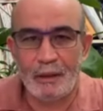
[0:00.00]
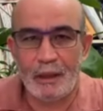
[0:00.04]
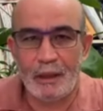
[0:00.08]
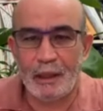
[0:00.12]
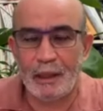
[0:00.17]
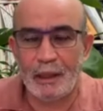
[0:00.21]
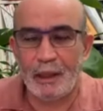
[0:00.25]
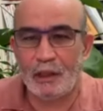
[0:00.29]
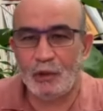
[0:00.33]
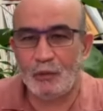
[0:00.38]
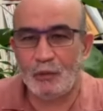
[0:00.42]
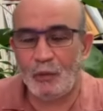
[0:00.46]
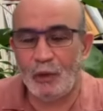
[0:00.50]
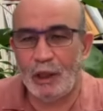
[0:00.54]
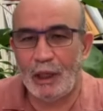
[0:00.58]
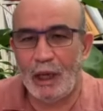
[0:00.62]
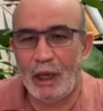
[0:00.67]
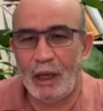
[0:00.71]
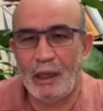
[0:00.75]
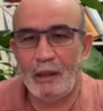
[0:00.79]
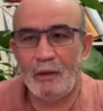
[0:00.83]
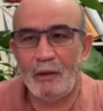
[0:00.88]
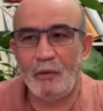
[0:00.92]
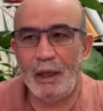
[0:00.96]
طريق حزب
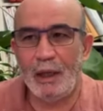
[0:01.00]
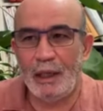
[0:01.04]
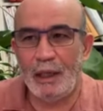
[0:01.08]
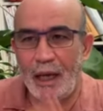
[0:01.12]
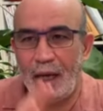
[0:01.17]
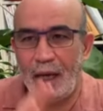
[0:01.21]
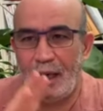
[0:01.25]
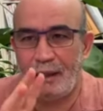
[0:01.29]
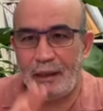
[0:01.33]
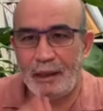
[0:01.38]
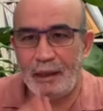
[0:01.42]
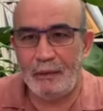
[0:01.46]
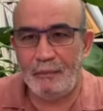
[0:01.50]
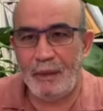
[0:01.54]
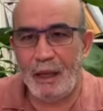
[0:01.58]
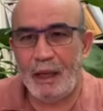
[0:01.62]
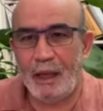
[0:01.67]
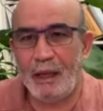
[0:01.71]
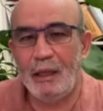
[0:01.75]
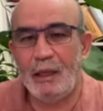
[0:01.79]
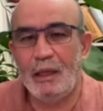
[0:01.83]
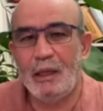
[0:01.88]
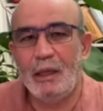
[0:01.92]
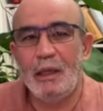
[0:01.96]
الله والى حد
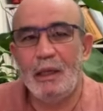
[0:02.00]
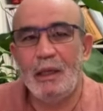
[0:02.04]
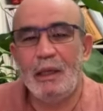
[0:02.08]
ما